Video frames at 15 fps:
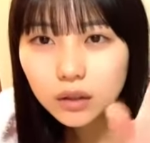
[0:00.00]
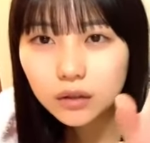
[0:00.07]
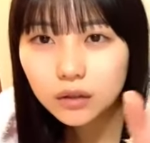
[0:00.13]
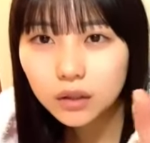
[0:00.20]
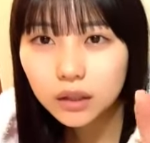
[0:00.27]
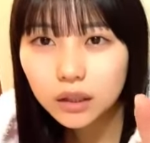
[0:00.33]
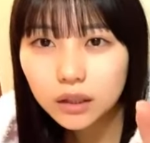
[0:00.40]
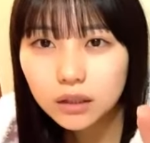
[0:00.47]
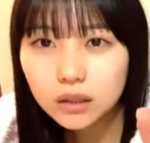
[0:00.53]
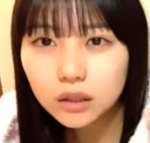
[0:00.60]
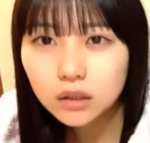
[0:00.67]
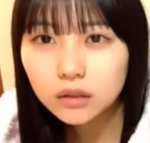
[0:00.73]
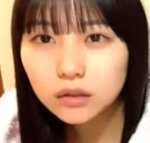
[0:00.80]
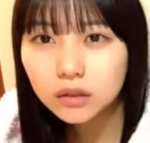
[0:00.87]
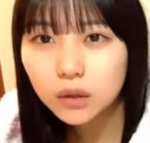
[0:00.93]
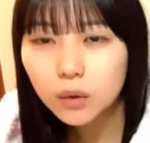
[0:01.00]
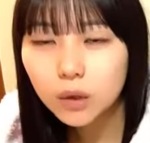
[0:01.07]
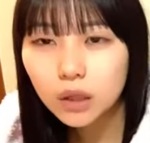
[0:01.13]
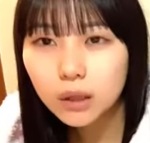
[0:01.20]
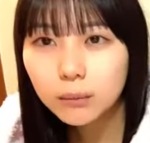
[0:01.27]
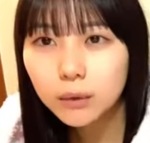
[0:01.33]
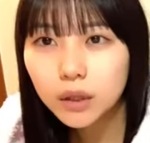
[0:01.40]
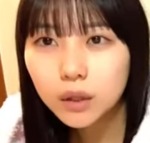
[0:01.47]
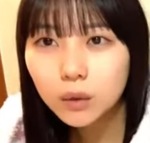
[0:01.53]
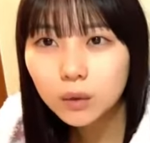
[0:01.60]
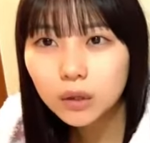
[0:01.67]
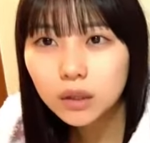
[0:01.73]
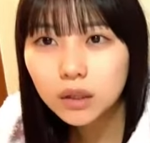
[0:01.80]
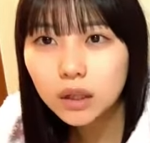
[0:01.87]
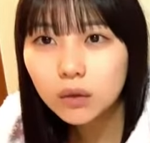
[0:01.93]
国だけじゃなくって他にもい
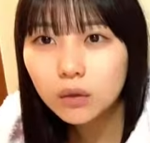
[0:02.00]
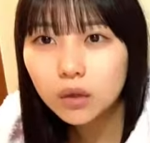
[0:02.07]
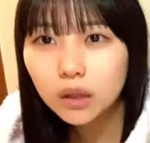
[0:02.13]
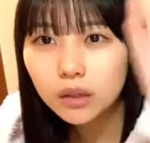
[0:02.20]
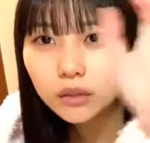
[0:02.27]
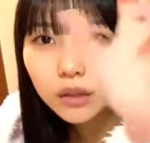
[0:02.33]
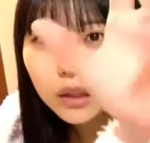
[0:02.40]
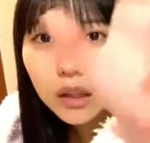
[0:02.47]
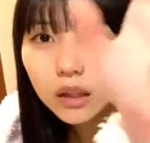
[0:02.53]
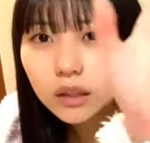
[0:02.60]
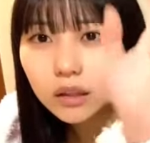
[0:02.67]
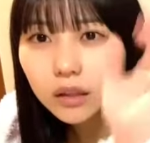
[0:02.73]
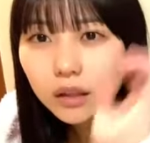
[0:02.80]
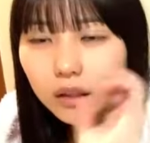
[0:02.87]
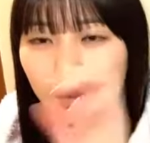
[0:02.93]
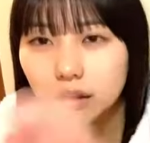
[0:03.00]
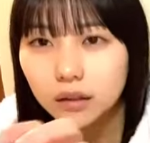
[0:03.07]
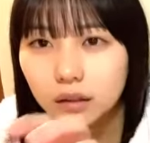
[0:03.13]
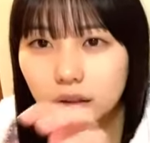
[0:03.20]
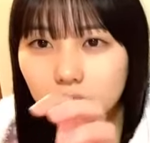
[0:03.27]
ろんな何個か国があって